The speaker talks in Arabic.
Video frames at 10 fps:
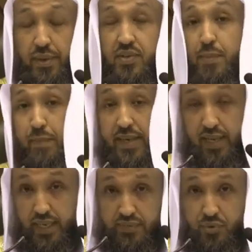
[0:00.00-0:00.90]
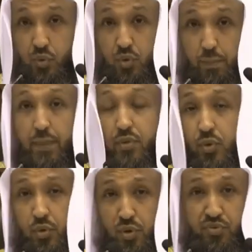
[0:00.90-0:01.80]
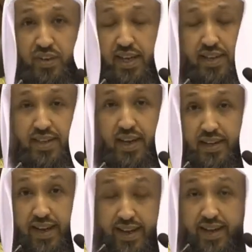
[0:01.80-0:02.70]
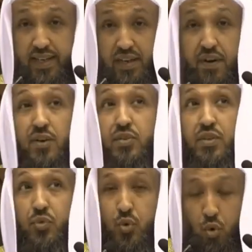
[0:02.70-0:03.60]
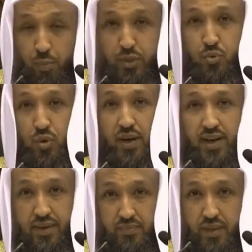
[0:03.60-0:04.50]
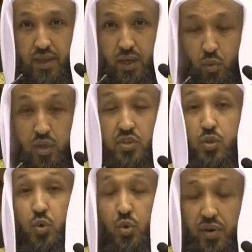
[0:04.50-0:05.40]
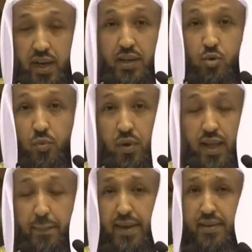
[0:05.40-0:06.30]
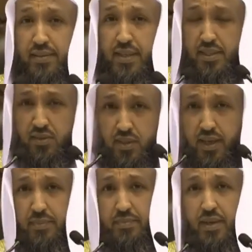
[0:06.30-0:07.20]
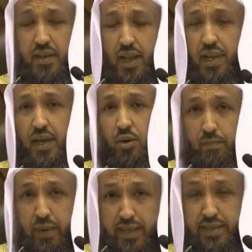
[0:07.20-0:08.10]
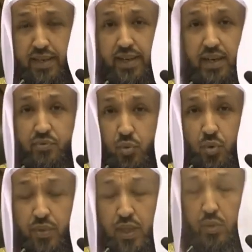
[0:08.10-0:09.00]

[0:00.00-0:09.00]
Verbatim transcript: من ربنا العفو مبذول في هذه الليالي فاقطفوه بالدعاء واحصدوه رعاكم الله بكثرة الطلب اللهم إنك عفو